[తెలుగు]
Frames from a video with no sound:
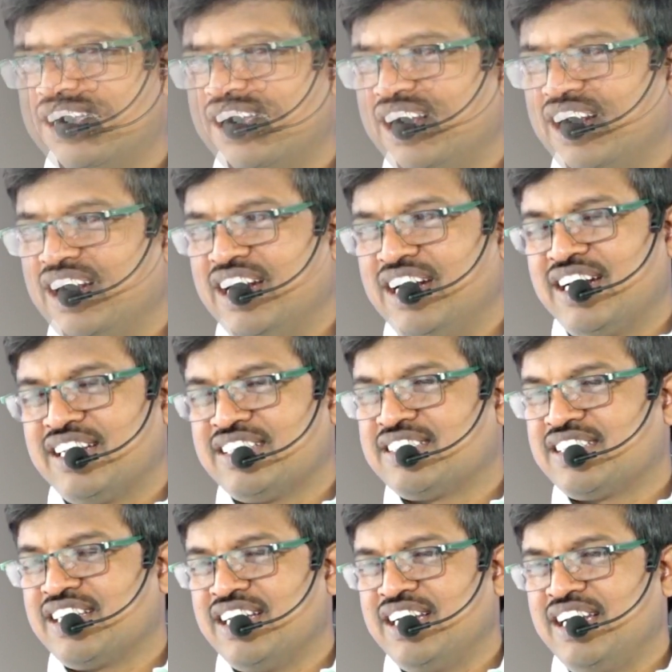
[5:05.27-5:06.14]
వాళ్ళ
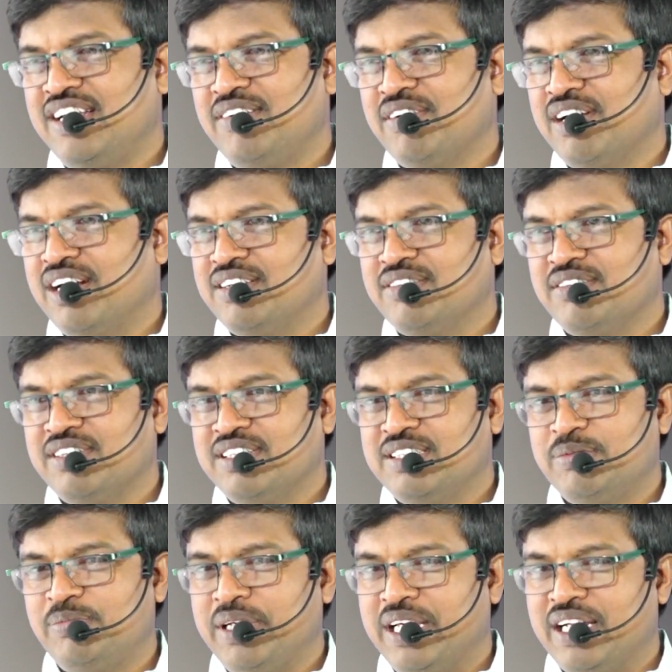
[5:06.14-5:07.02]
అడ్రస్ కానీ వాళ్ళ
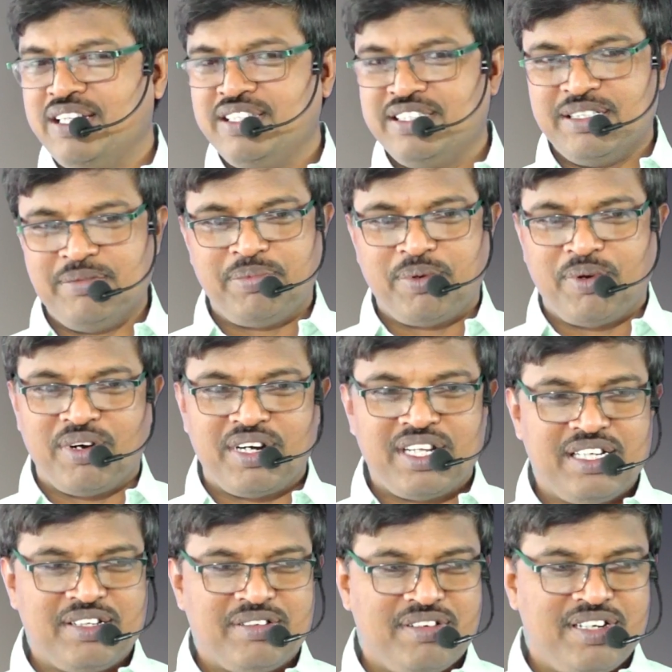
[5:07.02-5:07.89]
గురించి పేర్లు
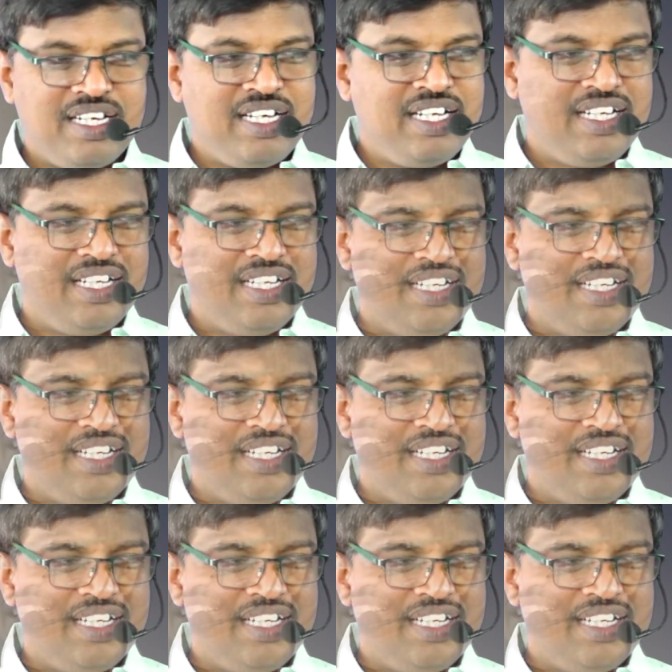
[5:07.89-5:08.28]
చెప్పుకోవడానికి కూడా